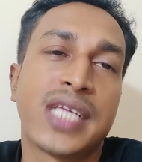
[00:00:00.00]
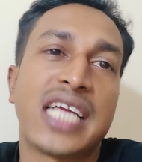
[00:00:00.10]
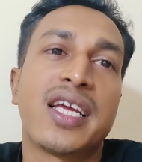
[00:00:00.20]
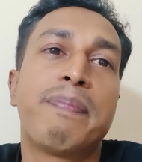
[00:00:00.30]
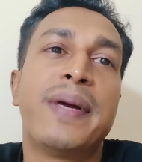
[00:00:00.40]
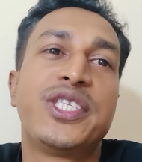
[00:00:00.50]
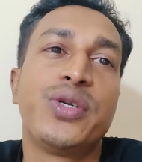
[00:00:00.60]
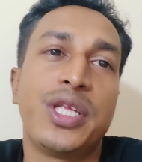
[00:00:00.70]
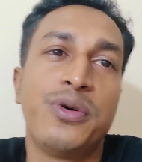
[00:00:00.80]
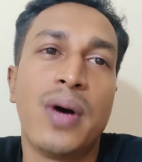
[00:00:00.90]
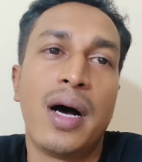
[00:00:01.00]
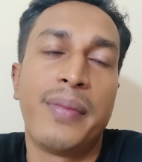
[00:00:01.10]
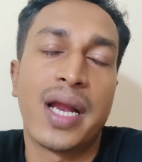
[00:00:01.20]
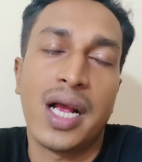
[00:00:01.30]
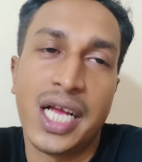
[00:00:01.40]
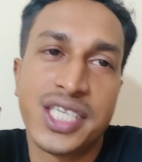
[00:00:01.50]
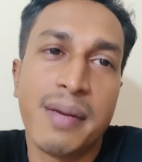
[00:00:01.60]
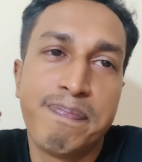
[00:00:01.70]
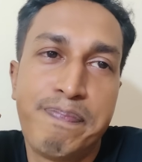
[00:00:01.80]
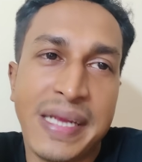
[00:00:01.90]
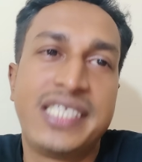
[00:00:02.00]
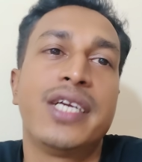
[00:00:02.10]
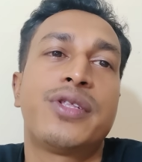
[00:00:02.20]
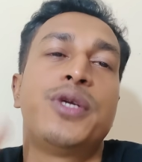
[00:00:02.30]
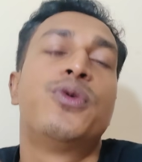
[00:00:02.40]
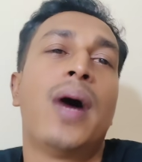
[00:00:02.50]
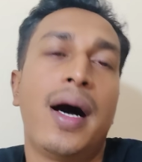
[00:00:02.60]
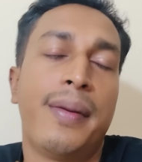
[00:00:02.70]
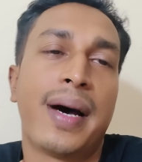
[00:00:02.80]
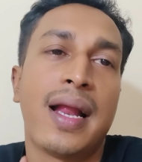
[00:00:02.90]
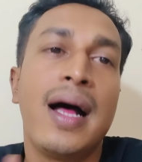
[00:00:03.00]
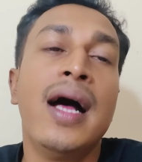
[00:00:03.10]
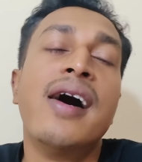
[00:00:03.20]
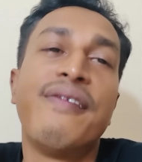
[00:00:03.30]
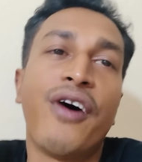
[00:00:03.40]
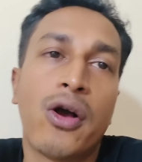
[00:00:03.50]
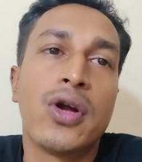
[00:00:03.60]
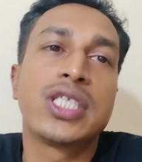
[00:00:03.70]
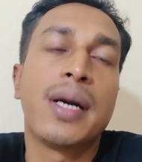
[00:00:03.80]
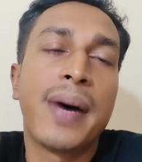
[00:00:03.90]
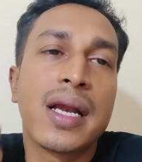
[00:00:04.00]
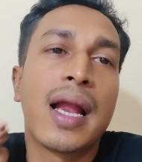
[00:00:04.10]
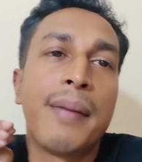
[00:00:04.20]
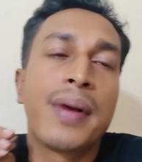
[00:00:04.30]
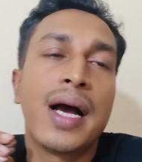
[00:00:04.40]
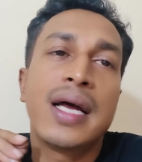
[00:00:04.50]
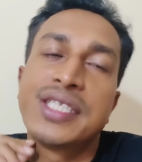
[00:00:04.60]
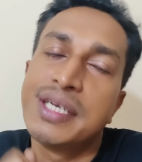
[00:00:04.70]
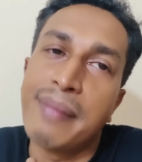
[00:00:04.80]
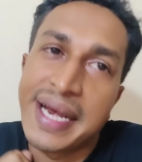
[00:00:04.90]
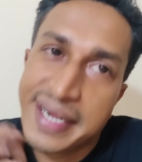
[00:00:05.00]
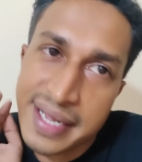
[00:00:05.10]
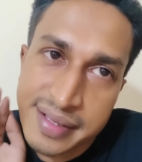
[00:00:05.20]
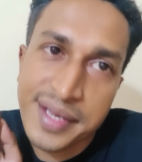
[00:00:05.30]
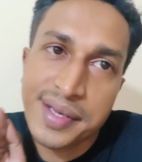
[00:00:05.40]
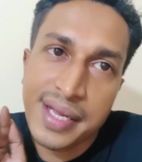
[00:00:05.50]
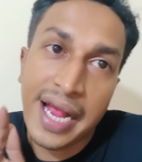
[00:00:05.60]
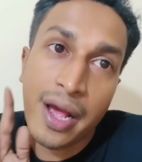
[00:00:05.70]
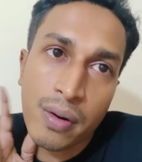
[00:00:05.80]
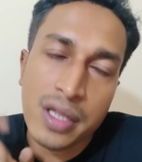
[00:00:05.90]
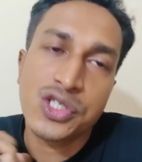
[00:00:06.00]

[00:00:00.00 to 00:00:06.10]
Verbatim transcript: গজব বেজ্জতি হুয়া হামারা গজব বেজ্জতি হুয়া হামারা ফকর জামান নামকার যে মাইটটা দিছে এগারোটা